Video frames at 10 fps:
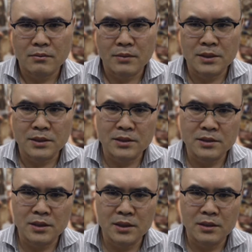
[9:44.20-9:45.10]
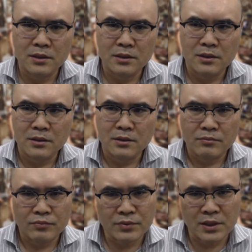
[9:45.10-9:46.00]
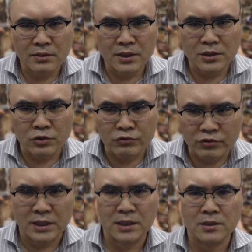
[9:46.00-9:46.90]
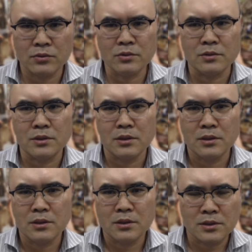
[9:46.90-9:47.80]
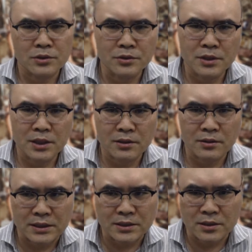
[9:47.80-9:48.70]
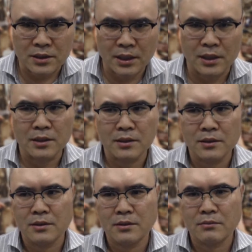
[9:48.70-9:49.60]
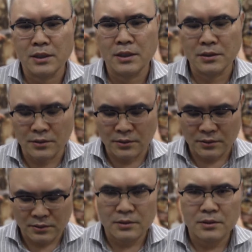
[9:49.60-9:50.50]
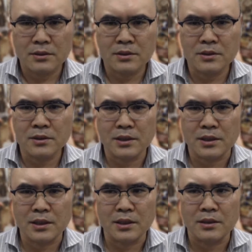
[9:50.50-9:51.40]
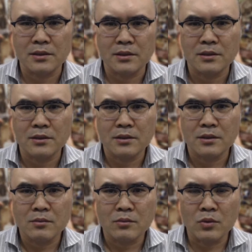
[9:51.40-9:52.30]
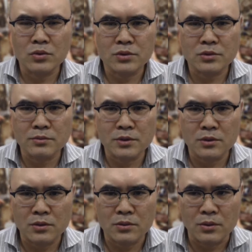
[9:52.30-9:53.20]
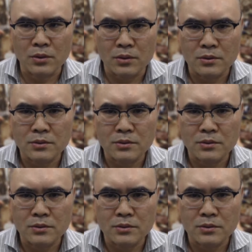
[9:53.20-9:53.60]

만약 실제 북한과의 전투나 또는 전쟁이 일어났을 때 과연 그들에게 목숨을 걸고